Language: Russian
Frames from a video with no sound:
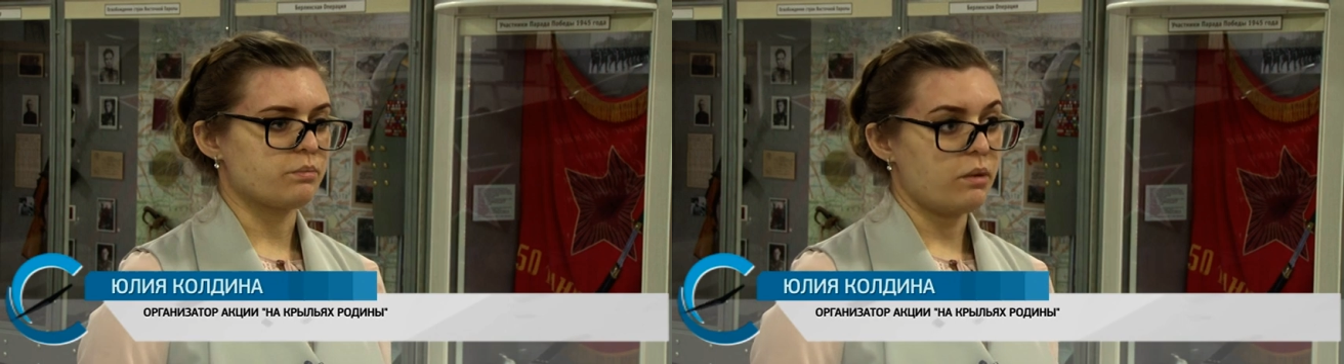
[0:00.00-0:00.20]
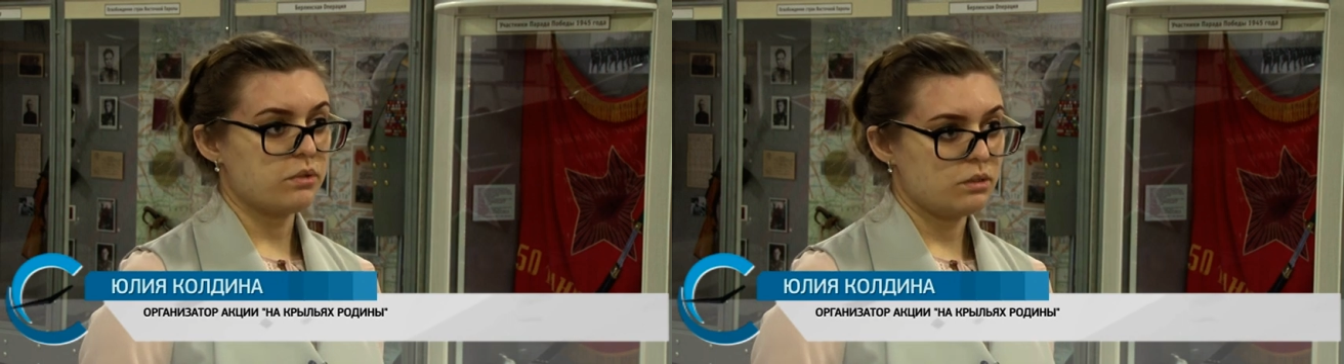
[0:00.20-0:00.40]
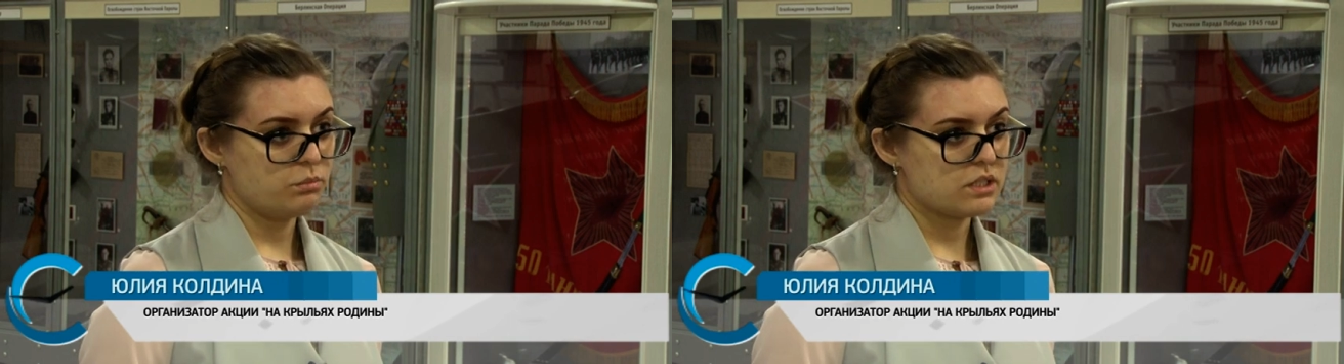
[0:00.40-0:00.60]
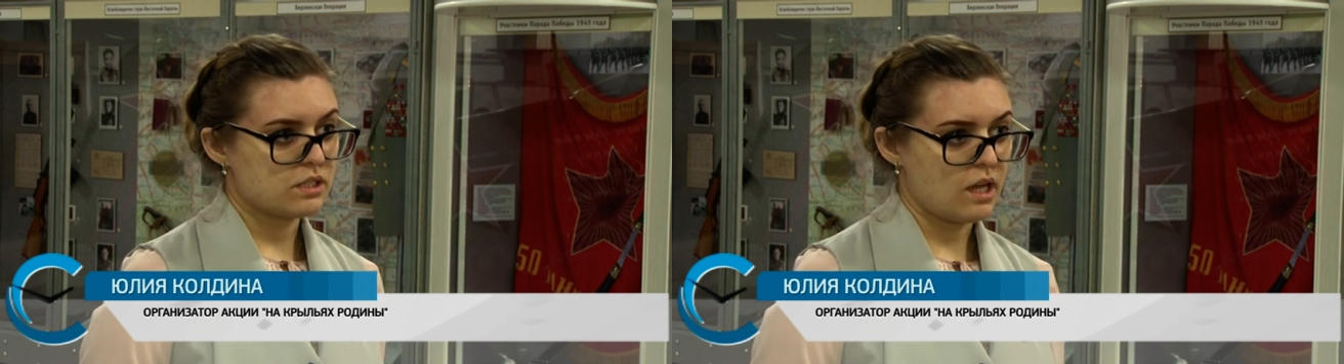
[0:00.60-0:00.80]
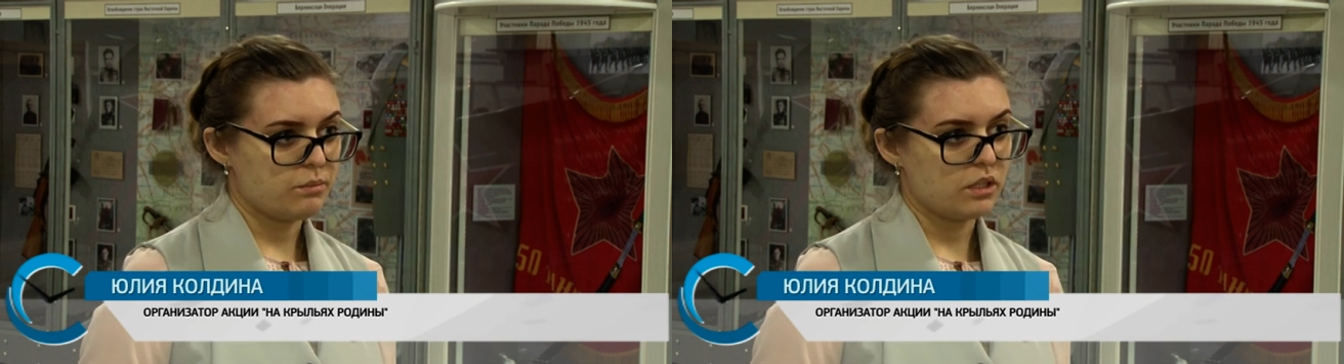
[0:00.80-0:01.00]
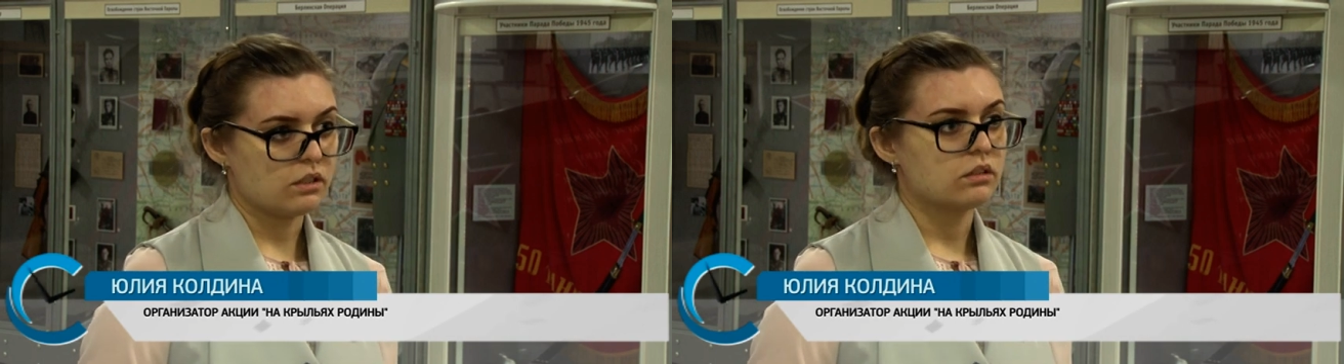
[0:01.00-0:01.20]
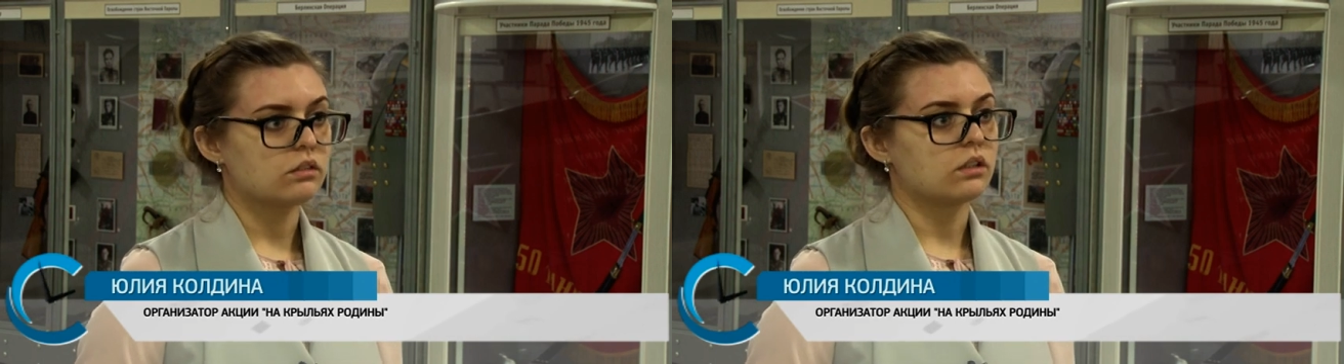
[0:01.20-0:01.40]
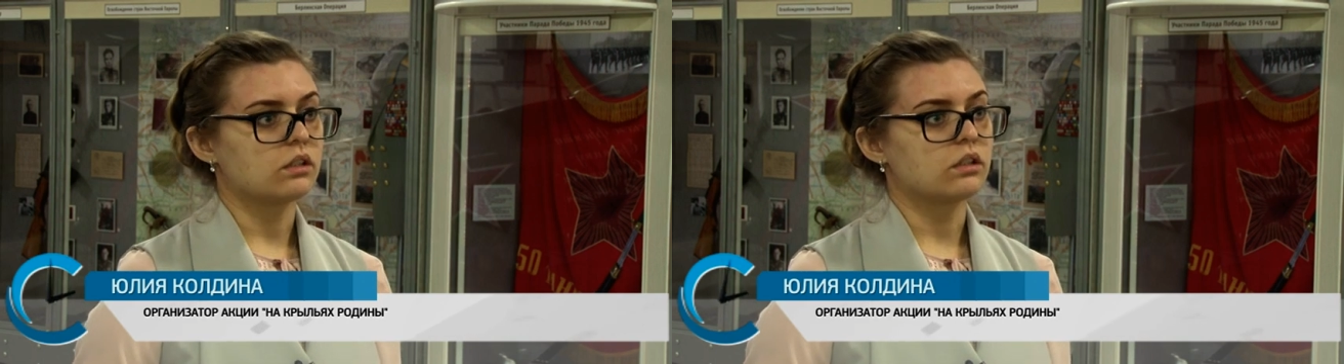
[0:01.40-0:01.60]
с памятными местами,
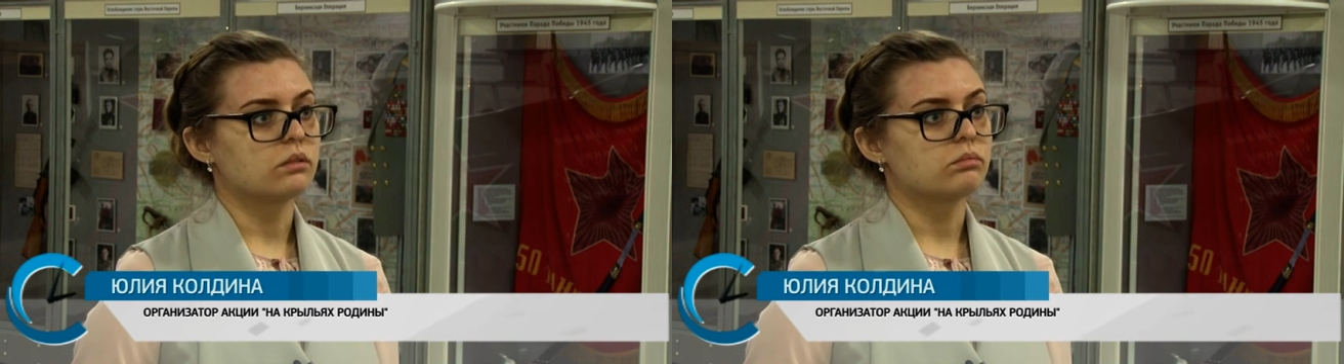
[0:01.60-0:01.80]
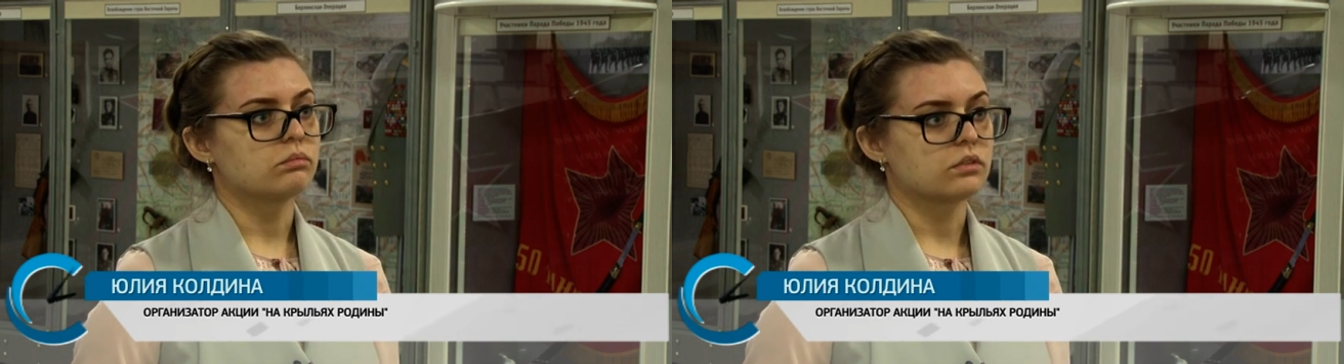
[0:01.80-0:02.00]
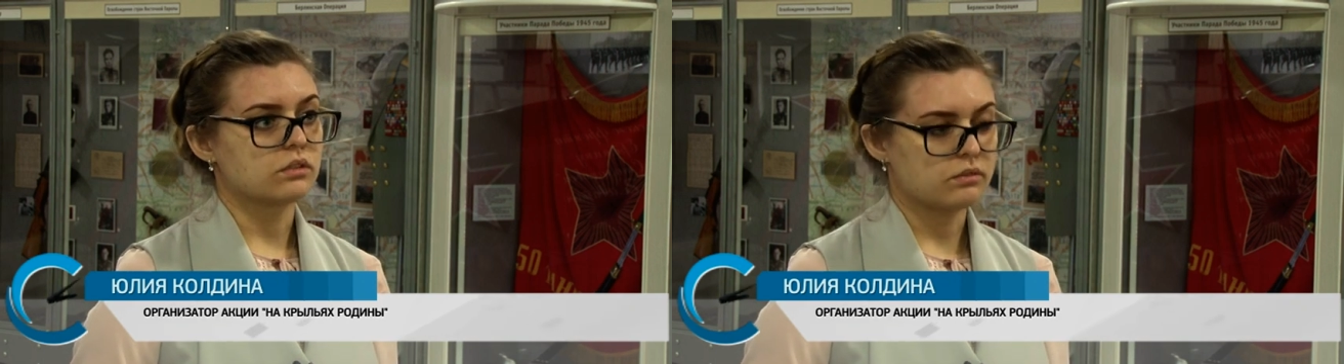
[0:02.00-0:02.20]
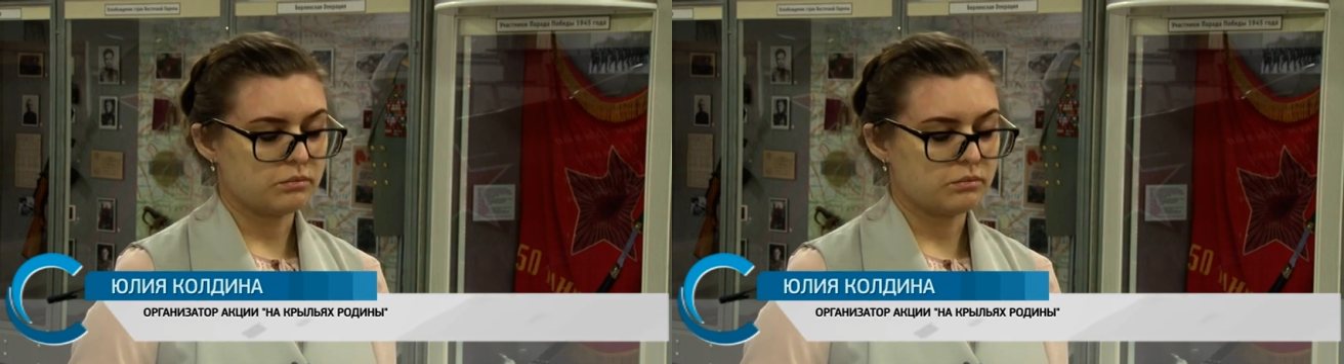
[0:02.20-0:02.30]
э,